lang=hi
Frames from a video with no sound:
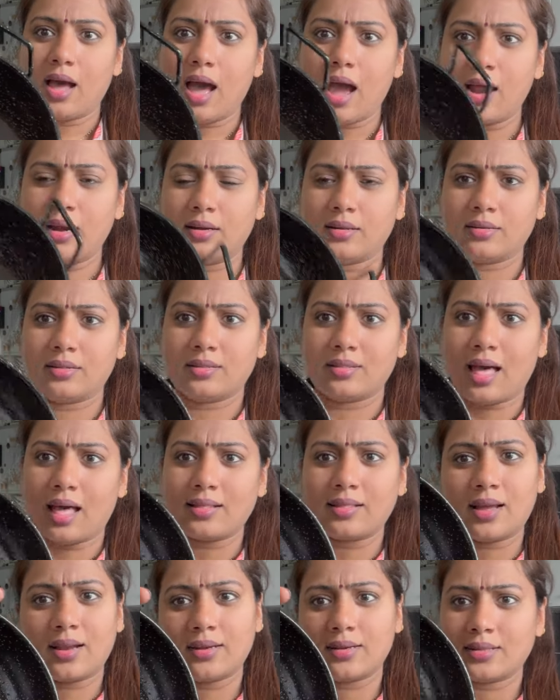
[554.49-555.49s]
आठ
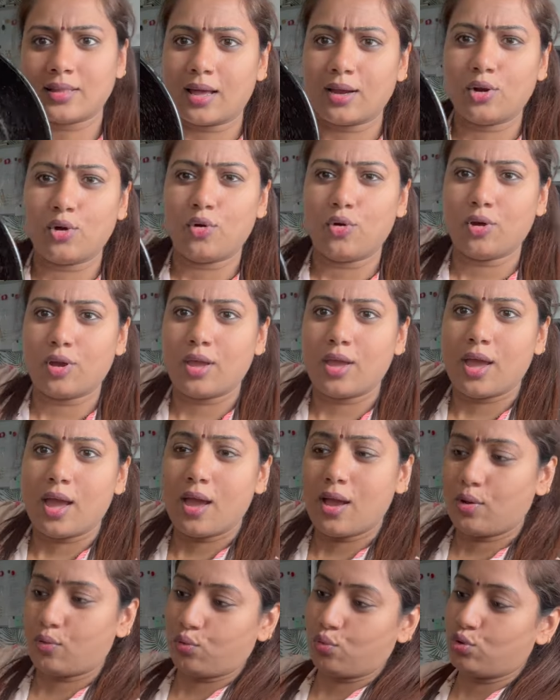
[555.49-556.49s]
सात आठ साल हो गया
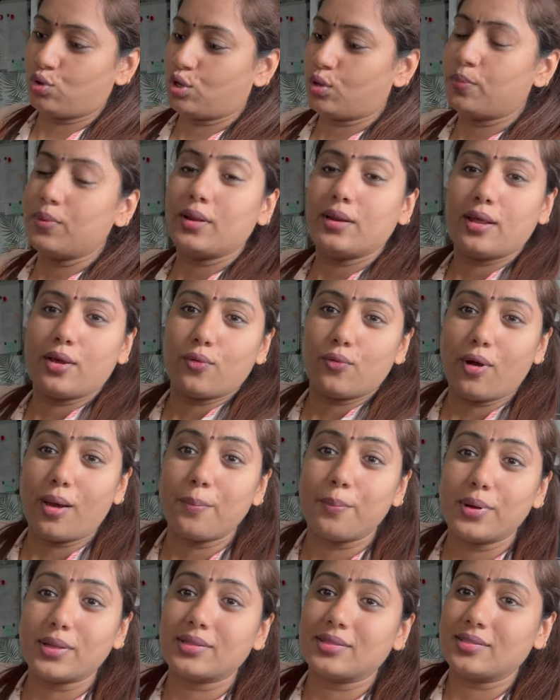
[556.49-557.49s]
है कुछ भी नहीं हुआ
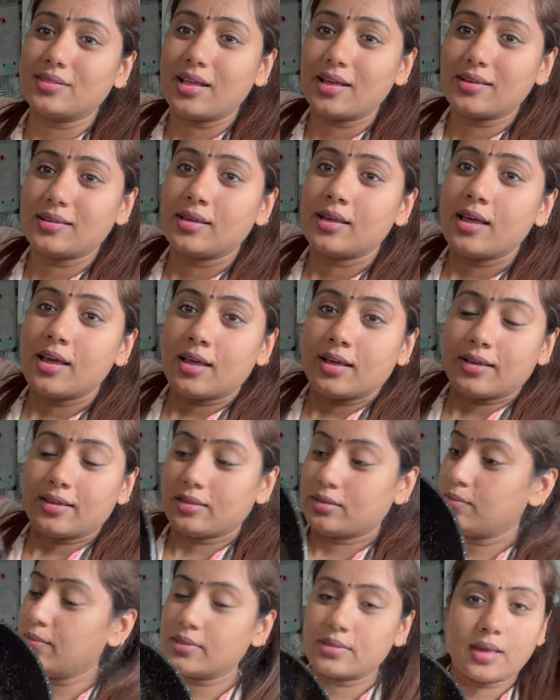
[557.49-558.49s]
बस नहीं
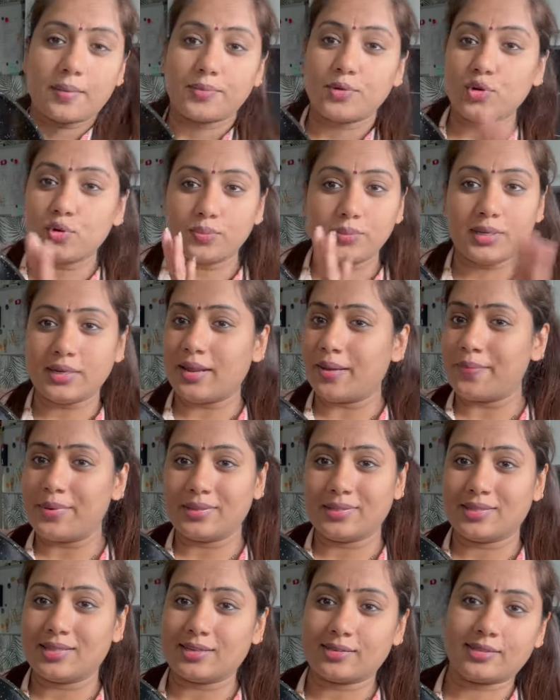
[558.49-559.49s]
इसमें सब्जी उब्जी नहीं बन
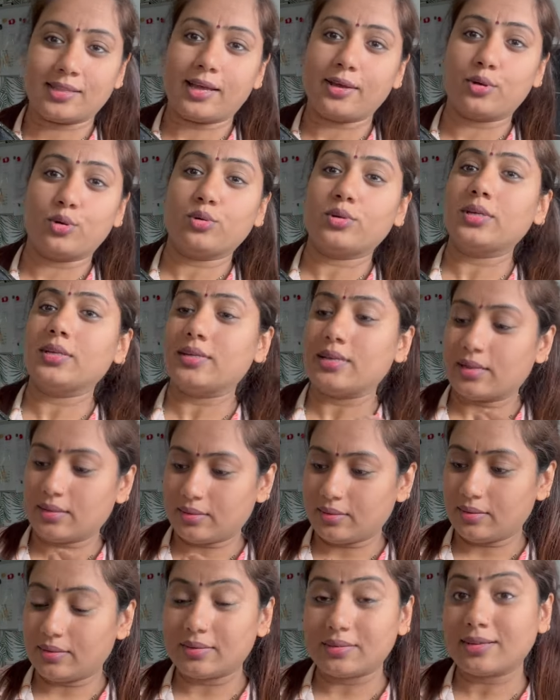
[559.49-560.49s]
सकता है क्योंकि जल,
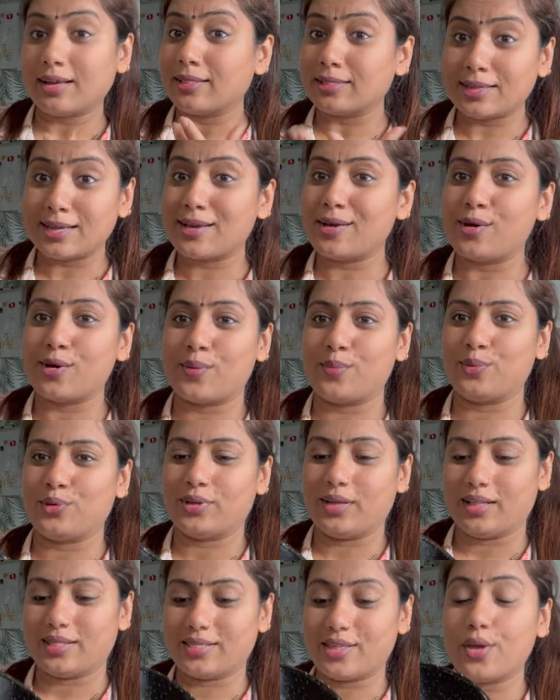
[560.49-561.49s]
जल्दी गर्म हो
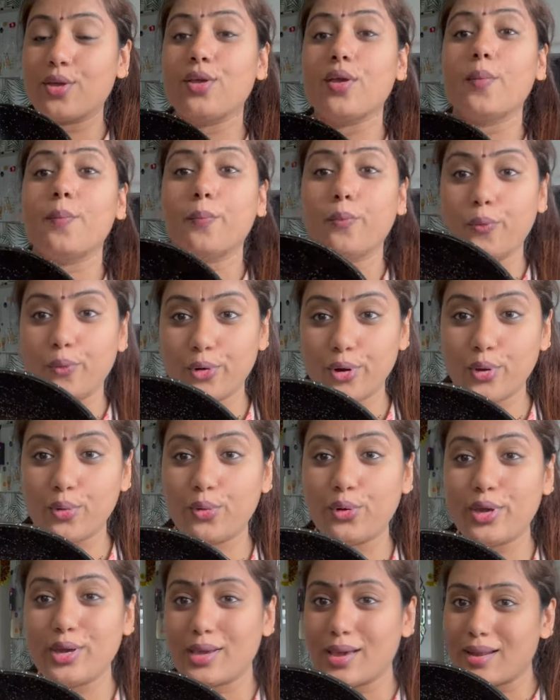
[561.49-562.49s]
जाता है ये पूरी
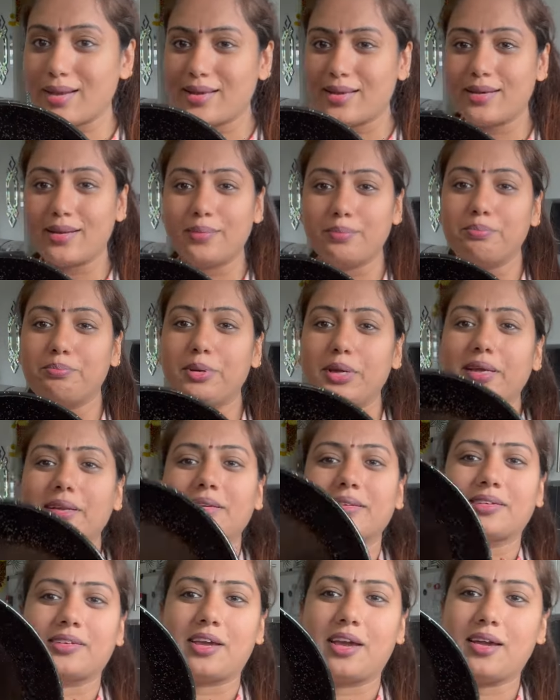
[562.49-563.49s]
उड़ी के लिए ना
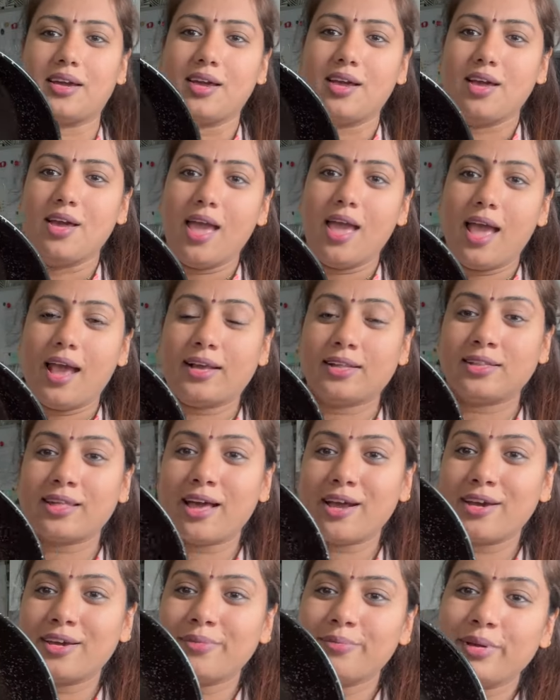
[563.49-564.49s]
बेस्ट है ऐसा
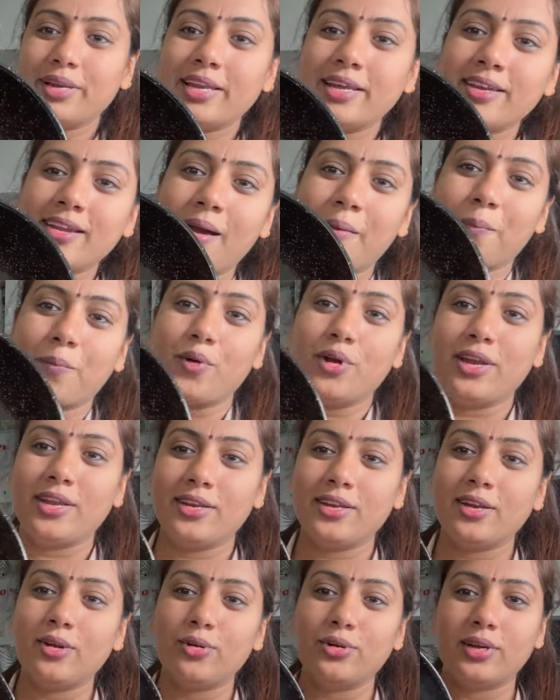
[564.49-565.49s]
अगर मिले ना आपको
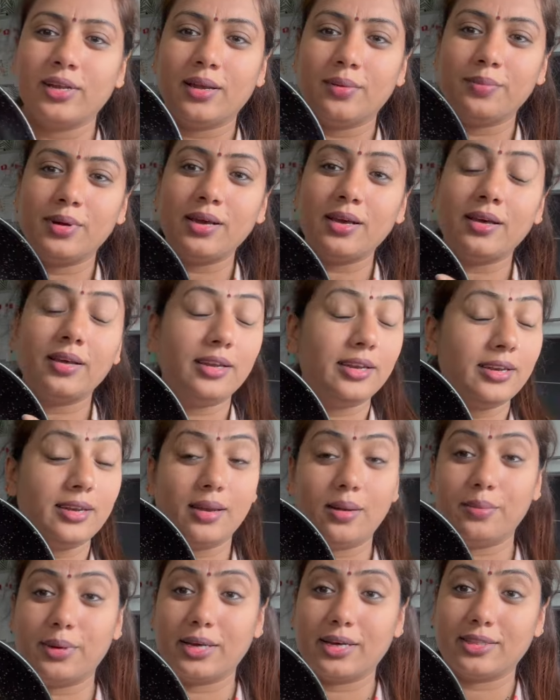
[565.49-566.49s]
लिडिल उडिल में
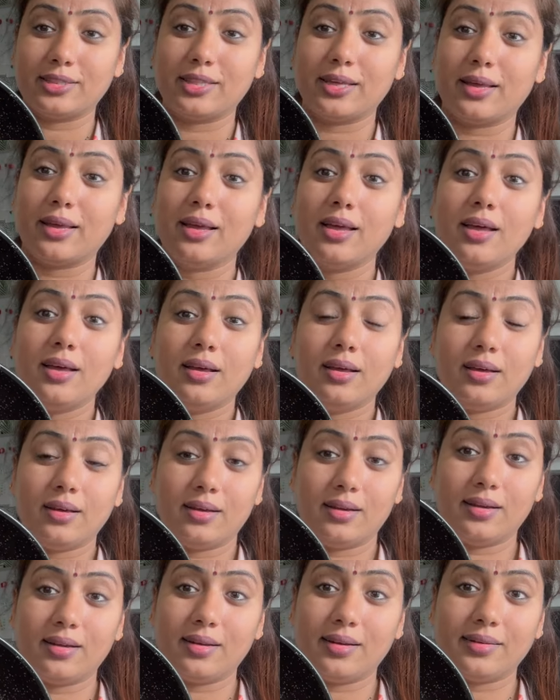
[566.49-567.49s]
लिडिल में कहते
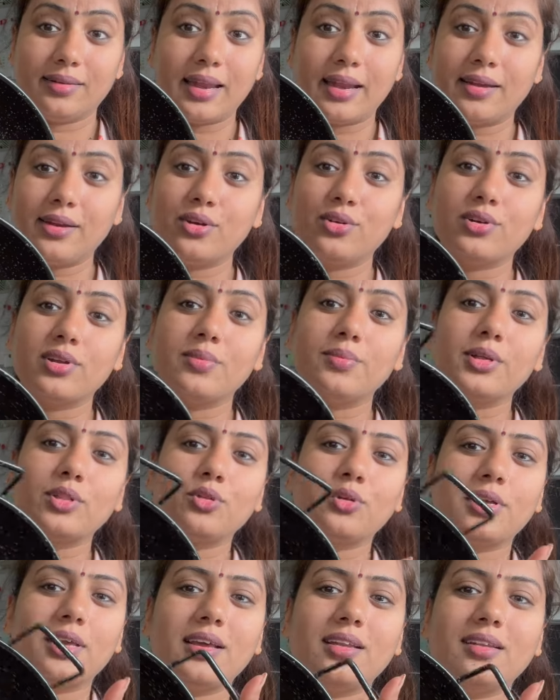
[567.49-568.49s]
हैं टेडी उडी में तो
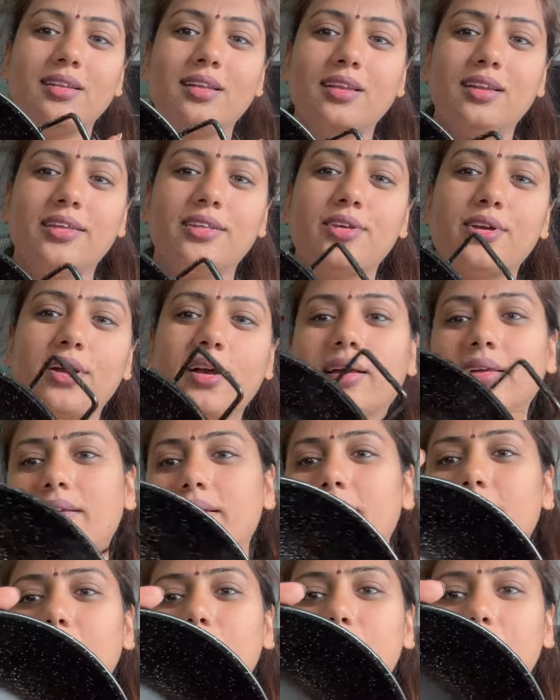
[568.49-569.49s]
ये ले लीजिएगा
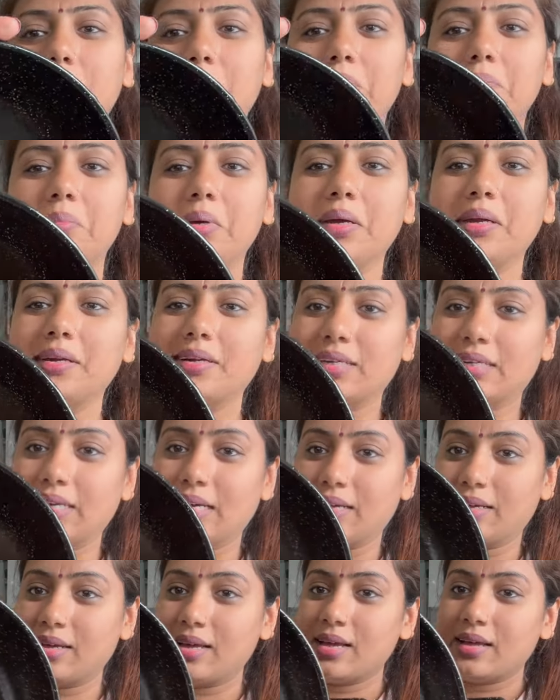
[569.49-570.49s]
ये बेस्ट
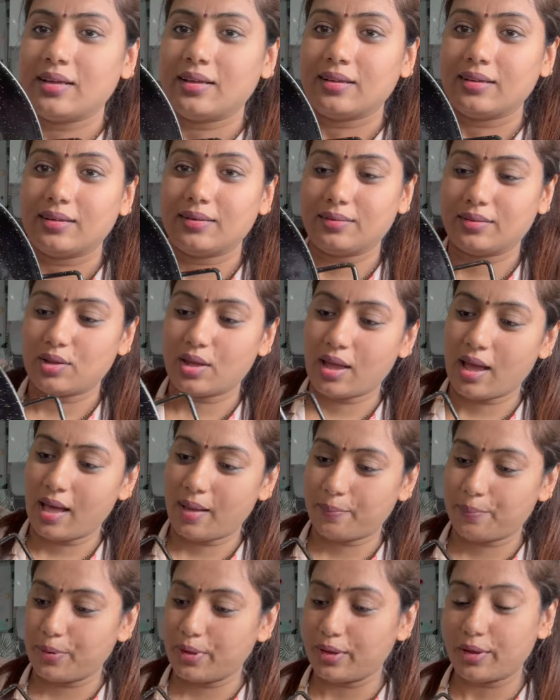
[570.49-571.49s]
है यहाँ
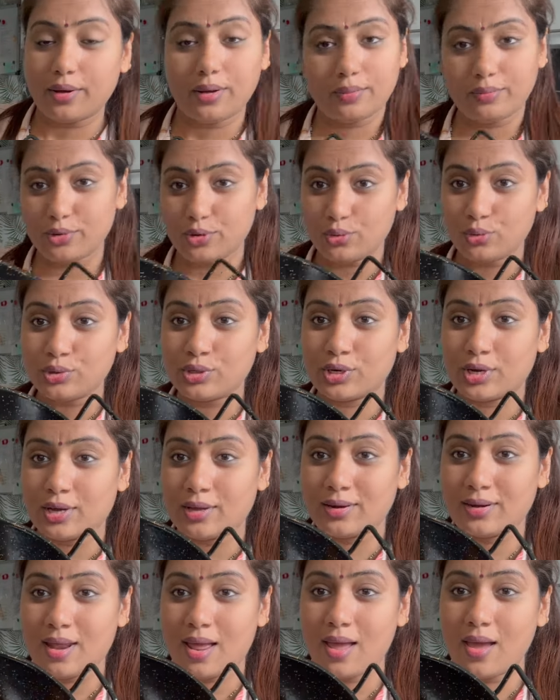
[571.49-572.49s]
पे हम यूज कर
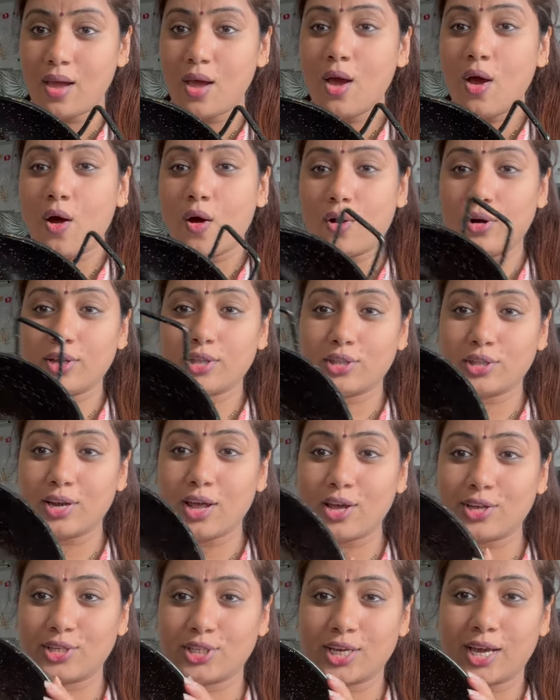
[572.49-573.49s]
रहे हैं और इतना
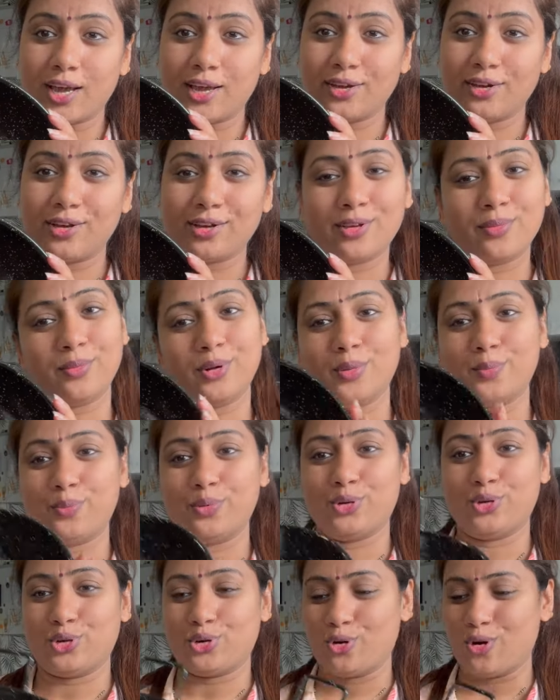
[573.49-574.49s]
अच्छा है ना कि मत
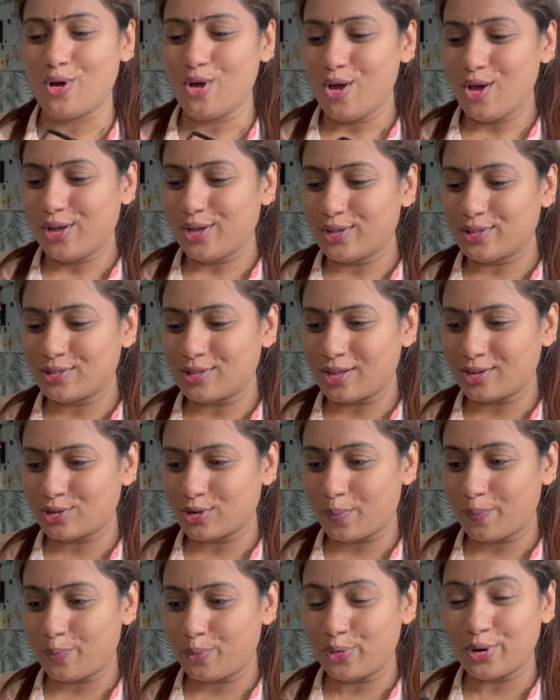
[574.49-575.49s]
पूछो इतना अच्छा
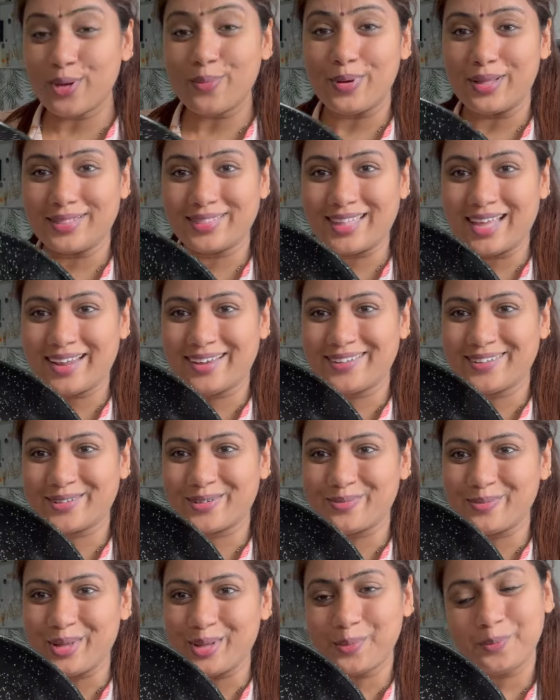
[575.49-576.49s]
पूरी बनता है ना
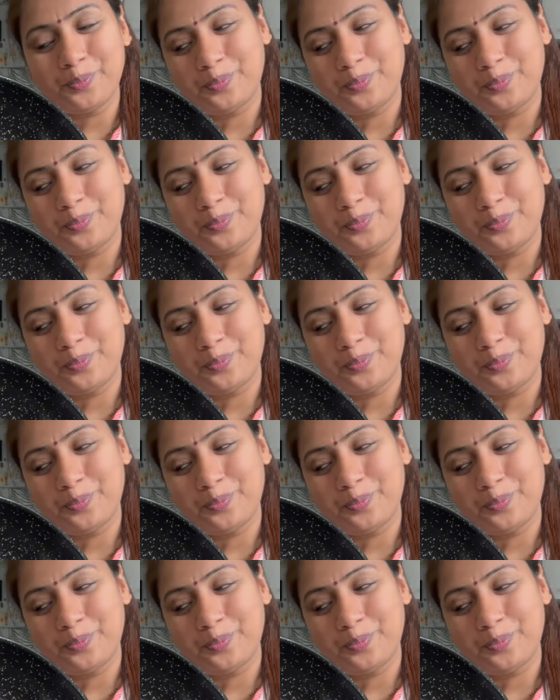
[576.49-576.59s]
इसमें